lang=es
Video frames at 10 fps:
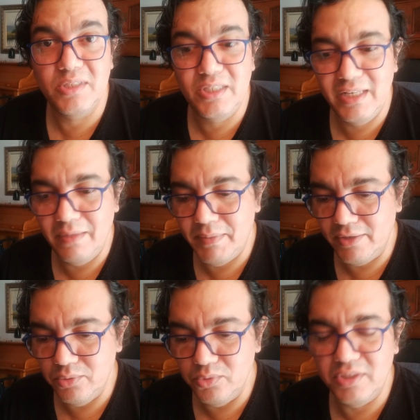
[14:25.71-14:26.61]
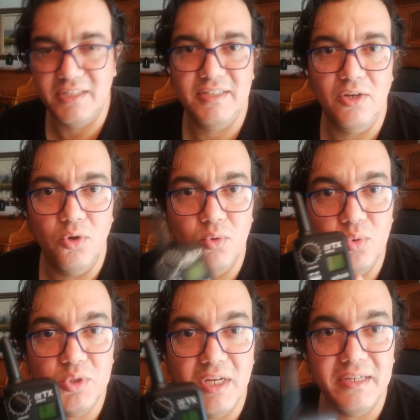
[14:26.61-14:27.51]
si tienes preguntas, si lo
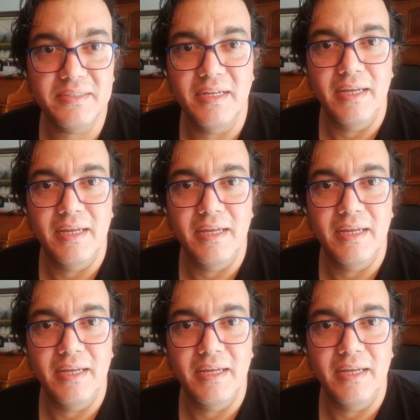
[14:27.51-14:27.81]
usas,